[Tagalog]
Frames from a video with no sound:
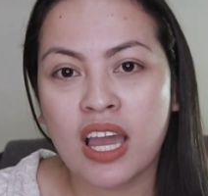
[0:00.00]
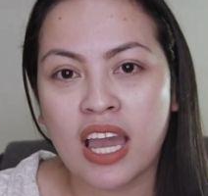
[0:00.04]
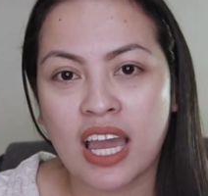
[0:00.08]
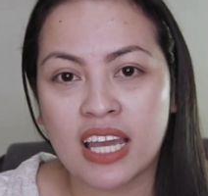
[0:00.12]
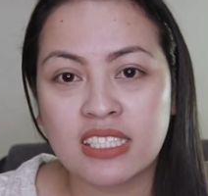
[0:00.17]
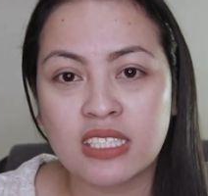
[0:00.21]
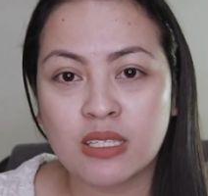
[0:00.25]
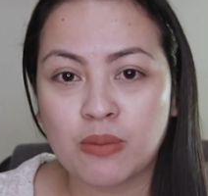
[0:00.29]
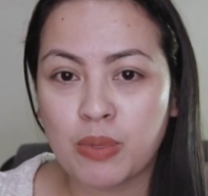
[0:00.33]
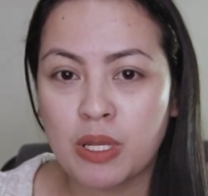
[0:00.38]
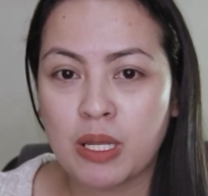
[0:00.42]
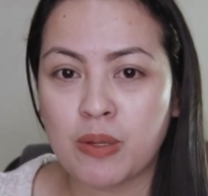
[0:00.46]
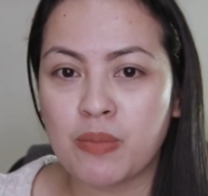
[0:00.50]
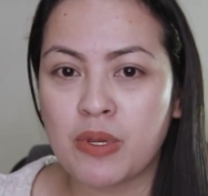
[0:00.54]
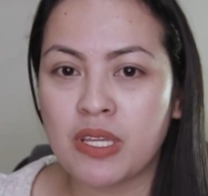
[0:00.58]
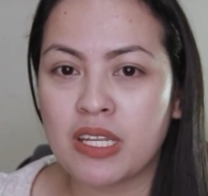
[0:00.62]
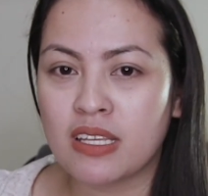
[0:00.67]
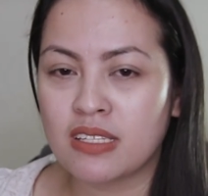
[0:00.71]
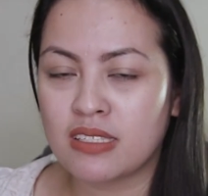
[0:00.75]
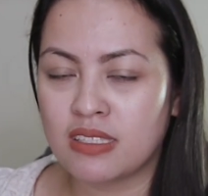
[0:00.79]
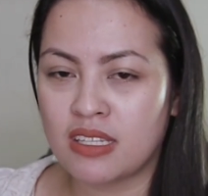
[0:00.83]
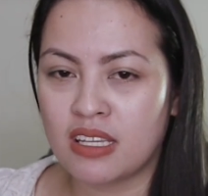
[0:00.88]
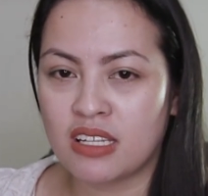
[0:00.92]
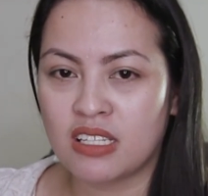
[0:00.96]
At sa
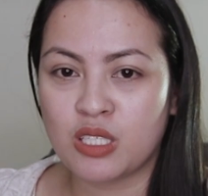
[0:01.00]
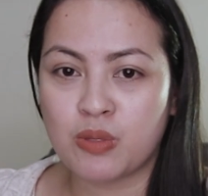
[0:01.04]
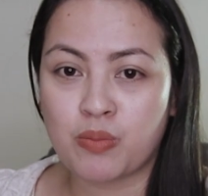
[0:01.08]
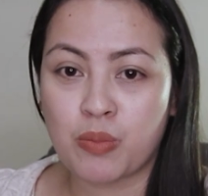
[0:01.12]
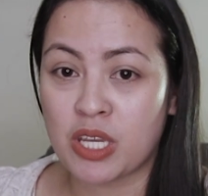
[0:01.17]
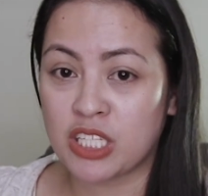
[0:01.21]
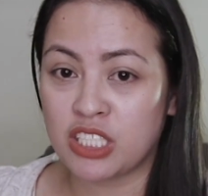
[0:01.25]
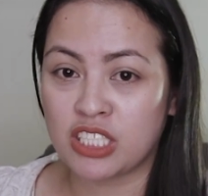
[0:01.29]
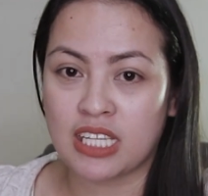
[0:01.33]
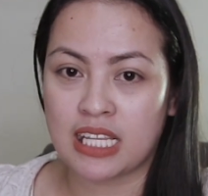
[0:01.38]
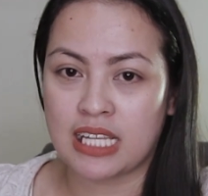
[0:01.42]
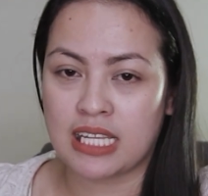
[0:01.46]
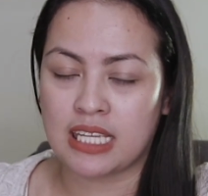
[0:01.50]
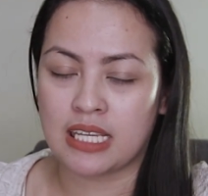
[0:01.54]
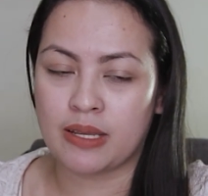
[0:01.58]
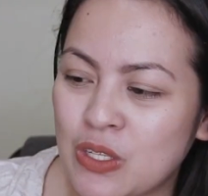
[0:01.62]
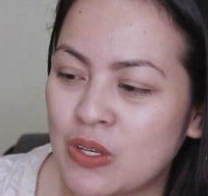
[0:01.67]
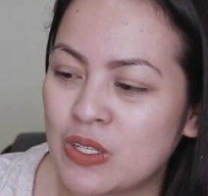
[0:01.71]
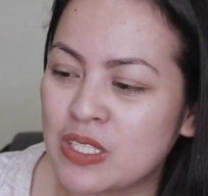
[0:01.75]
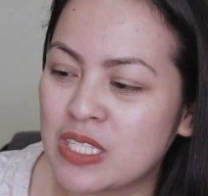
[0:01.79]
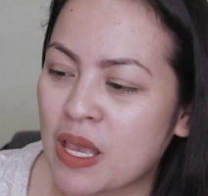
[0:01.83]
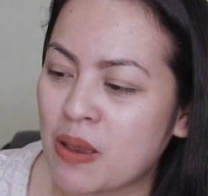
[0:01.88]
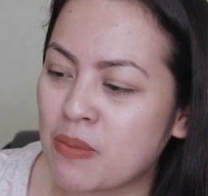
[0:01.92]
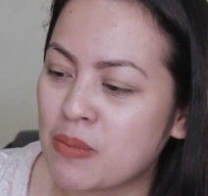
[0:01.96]
Pilipinas din especially.
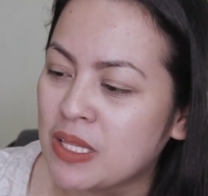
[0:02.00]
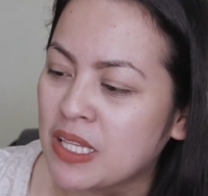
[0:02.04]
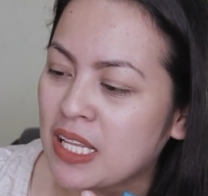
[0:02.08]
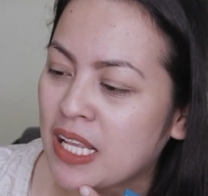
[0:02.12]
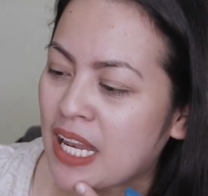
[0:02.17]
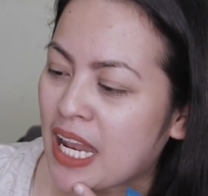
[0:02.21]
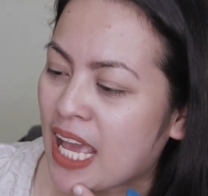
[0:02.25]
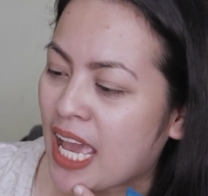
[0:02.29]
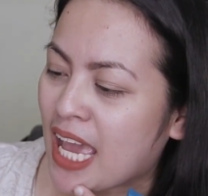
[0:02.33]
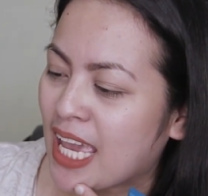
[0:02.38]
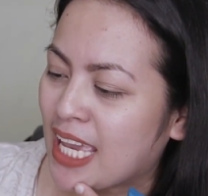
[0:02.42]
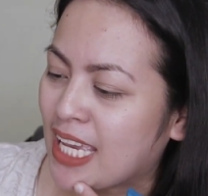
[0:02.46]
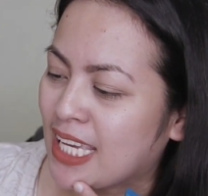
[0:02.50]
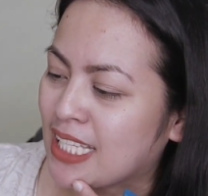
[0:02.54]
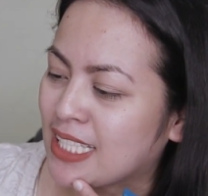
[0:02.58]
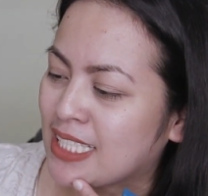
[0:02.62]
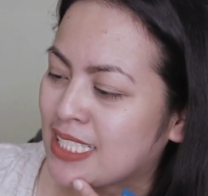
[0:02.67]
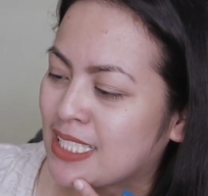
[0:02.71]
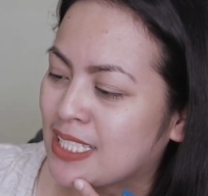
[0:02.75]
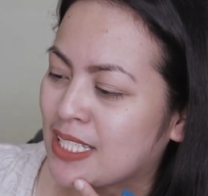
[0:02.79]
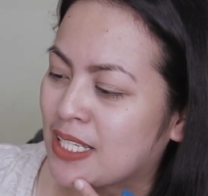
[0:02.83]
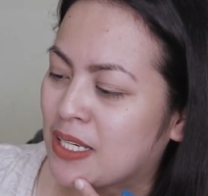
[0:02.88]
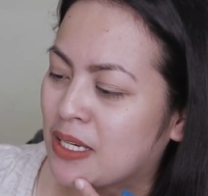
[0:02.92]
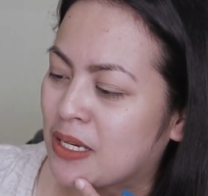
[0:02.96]
So, sabi nila
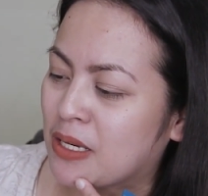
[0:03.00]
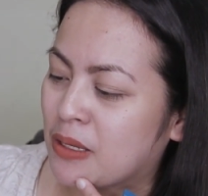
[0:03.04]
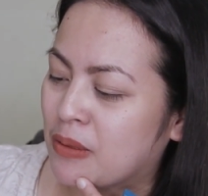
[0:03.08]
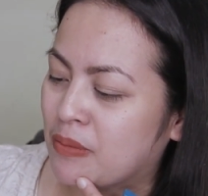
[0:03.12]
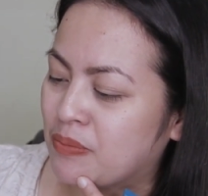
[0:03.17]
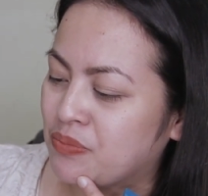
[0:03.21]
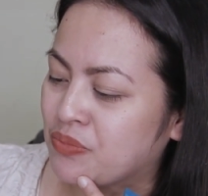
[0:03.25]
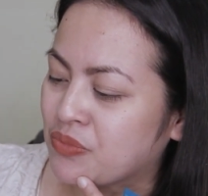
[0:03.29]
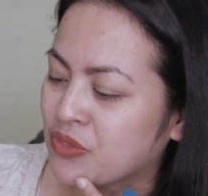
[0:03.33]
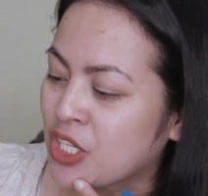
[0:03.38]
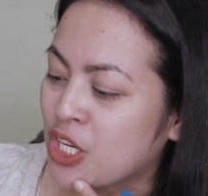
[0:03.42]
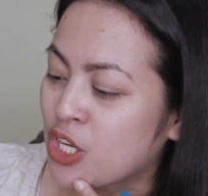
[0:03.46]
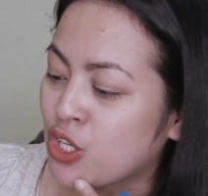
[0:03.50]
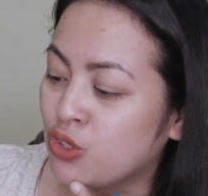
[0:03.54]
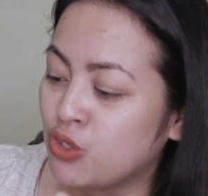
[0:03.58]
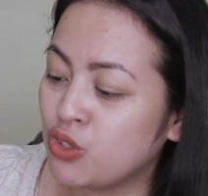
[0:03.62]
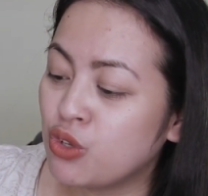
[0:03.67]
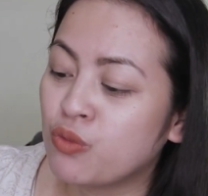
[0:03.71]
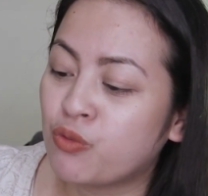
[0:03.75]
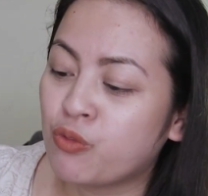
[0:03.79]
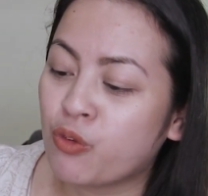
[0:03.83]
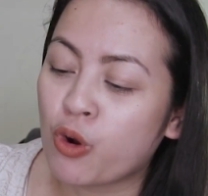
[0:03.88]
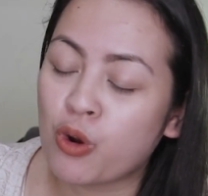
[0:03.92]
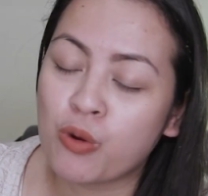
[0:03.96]
it's um,
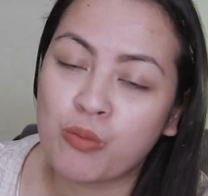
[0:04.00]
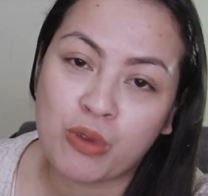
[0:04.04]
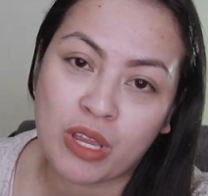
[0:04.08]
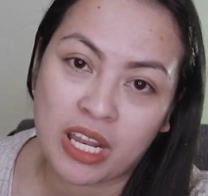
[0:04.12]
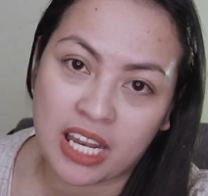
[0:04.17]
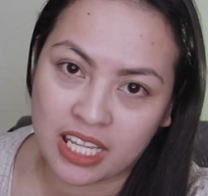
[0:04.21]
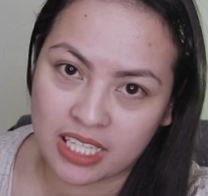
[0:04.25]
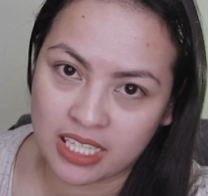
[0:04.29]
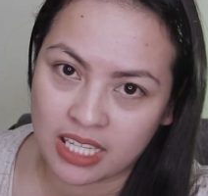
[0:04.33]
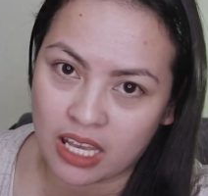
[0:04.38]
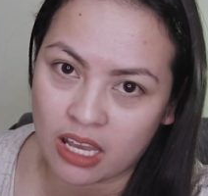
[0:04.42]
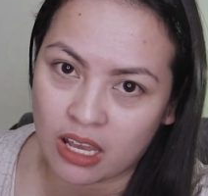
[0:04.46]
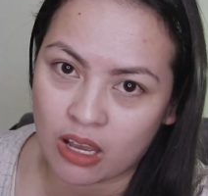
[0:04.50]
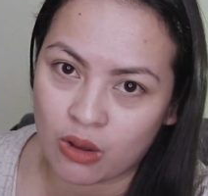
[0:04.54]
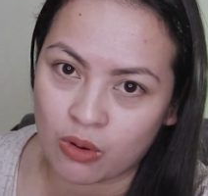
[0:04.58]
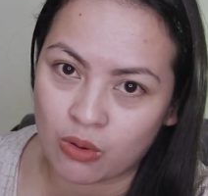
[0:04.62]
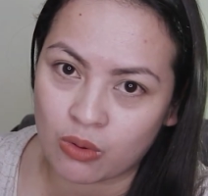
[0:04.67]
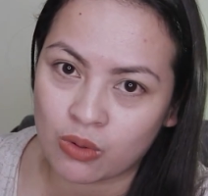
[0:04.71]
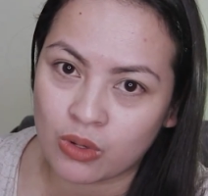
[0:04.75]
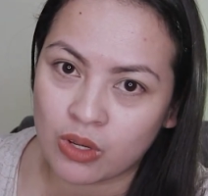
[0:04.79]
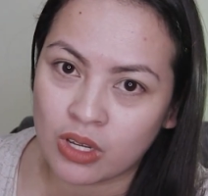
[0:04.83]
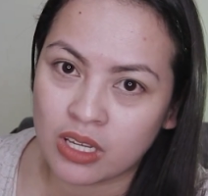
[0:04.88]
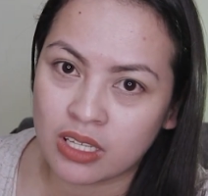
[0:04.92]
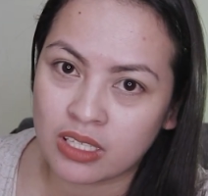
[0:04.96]
new formula
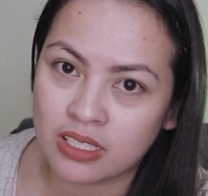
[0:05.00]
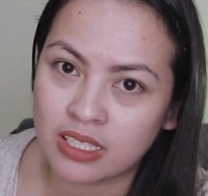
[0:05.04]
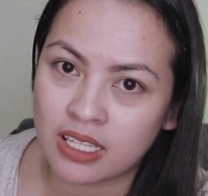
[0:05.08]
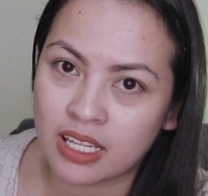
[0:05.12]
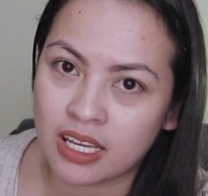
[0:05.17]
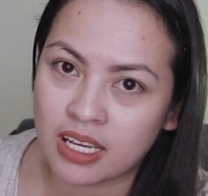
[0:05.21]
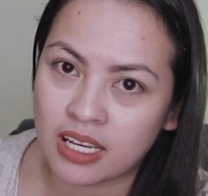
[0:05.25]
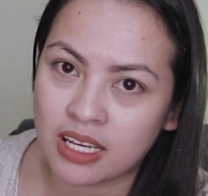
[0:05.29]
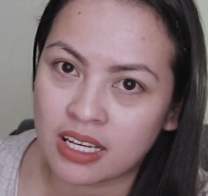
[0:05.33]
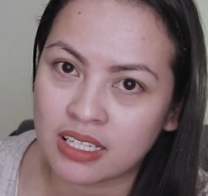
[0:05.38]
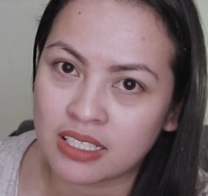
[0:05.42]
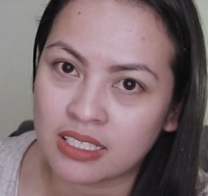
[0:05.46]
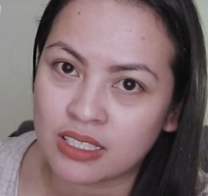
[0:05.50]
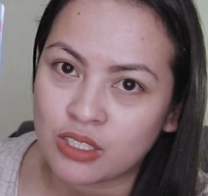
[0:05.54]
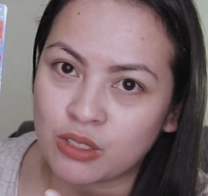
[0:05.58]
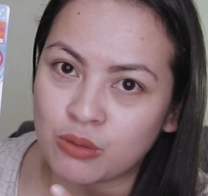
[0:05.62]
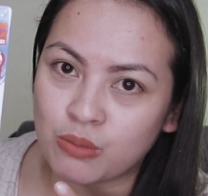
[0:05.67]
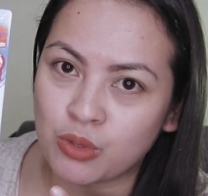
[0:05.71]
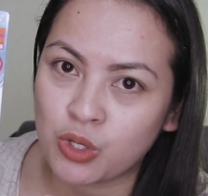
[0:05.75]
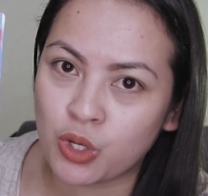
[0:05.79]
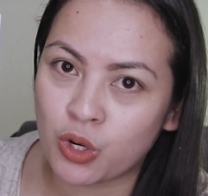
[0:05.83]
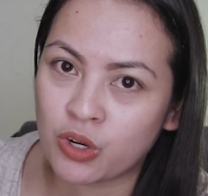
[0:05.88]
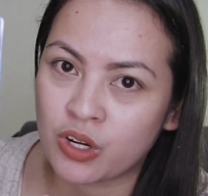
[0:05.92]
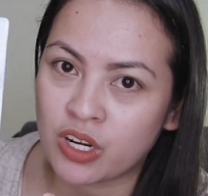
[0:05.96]
daw ng
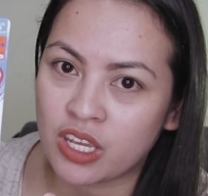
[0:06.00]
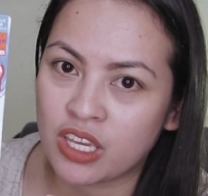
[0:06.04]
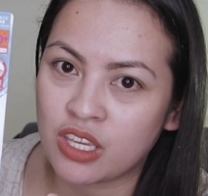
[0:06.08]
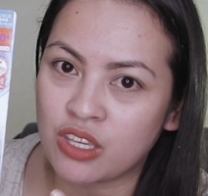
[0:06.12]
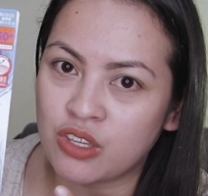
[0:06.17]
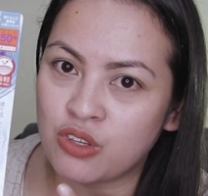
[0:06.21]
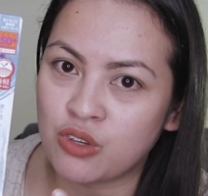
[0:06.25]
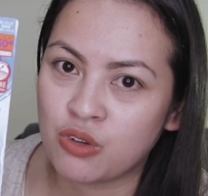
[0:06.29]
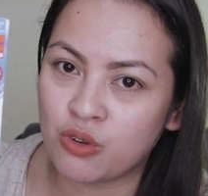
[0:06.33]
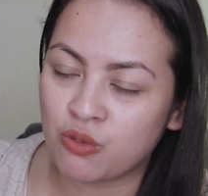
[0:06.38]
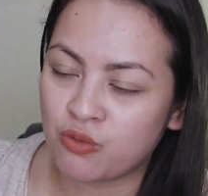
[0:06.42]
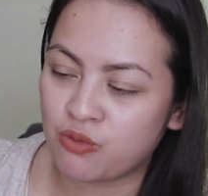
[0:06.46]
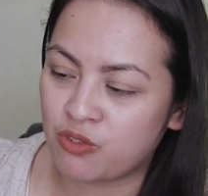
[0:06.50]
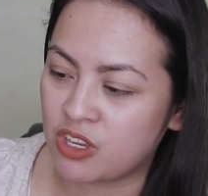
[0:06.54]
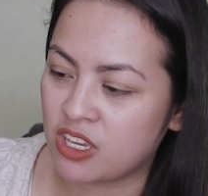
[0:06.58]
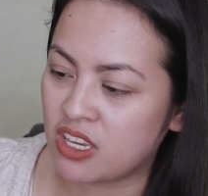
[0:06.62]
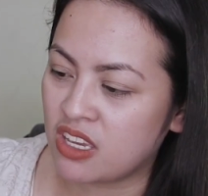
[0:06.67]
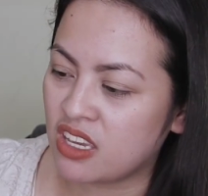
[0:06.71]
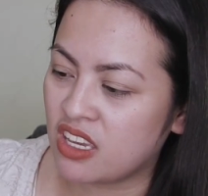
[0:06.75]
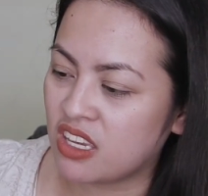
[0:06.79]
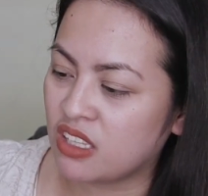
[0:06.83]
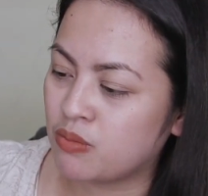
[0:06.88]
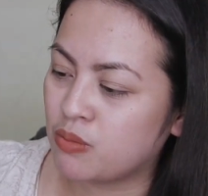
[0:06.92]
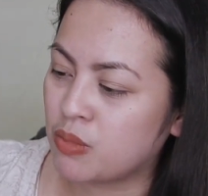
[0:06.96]
Biore
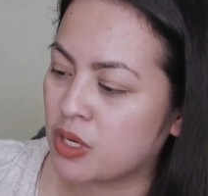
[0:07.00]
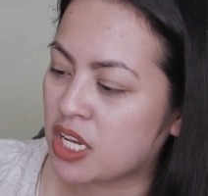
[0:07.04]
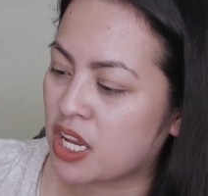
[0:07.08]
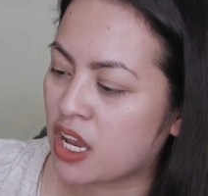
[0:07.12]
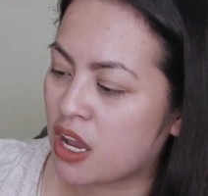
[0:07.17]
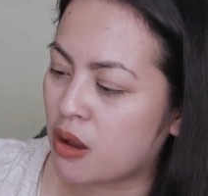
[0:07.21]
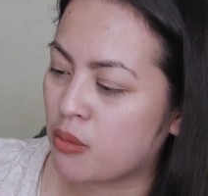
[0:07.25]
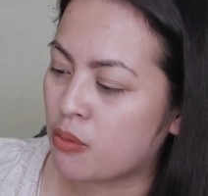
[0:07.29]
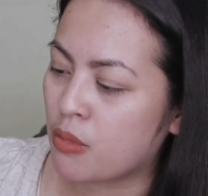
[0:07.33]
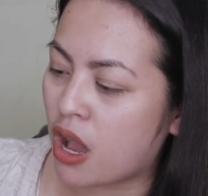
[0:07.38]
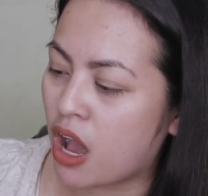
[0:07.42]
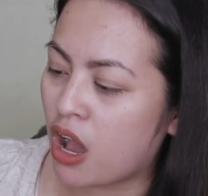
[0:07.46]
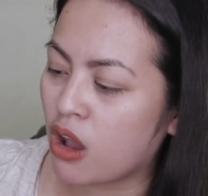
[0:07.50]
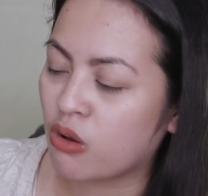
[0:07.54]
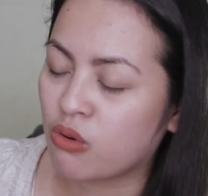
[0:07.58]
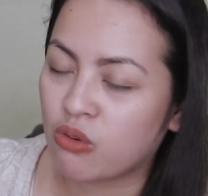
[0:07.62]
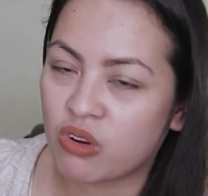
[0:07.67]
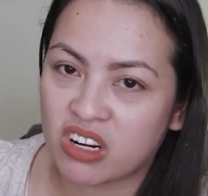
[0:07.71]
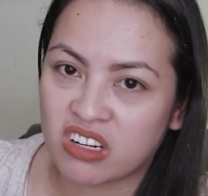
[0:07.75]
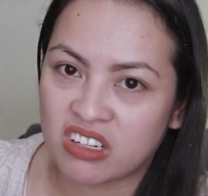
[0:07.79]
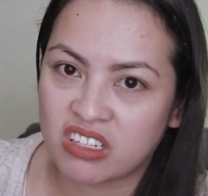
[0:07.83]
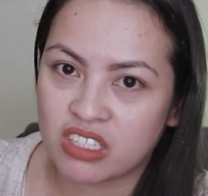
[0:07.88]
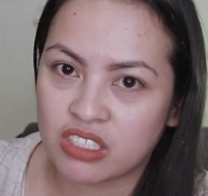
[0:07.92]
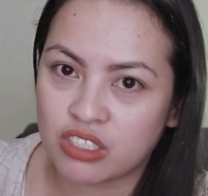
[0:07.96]
UV, it become
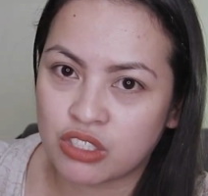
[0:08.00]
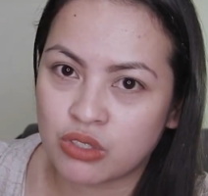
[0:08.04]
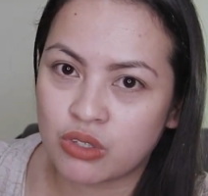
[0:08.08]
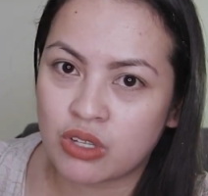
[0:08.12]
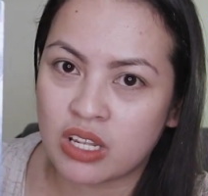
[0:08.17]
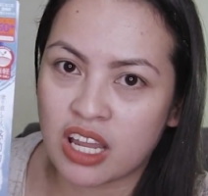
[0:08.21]
aqua rich.